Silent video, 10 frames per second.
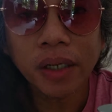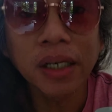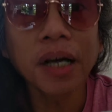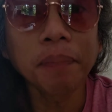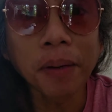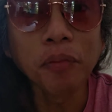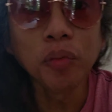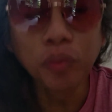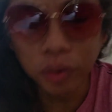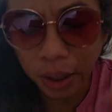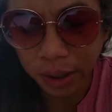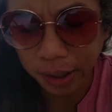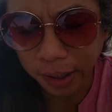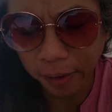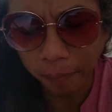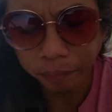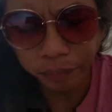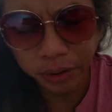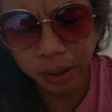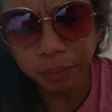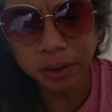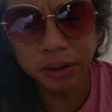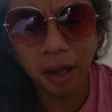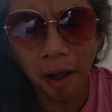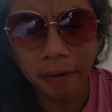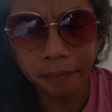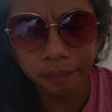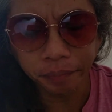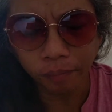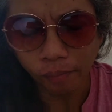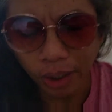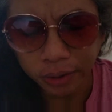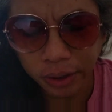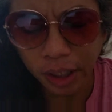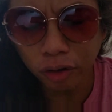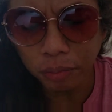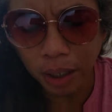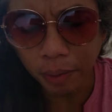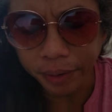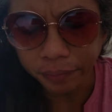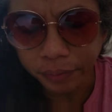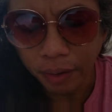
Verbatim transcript: nakipagbugbuga na rin imbis na sila yung umawat